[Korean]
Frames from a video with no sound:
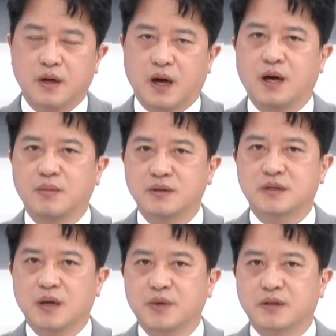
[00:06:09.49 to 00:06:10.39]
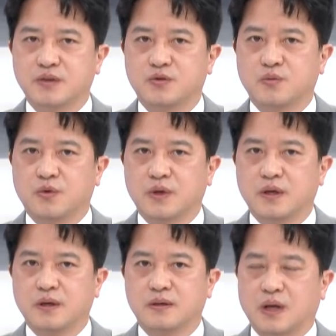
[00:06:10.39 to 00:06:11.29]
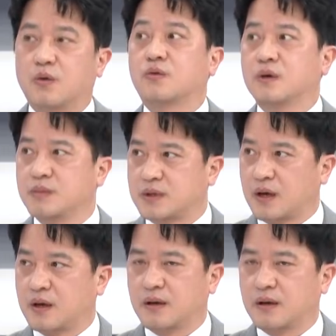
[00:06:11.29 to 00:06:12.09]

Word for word: 아마 차별화된 종목이 나올 겁니다.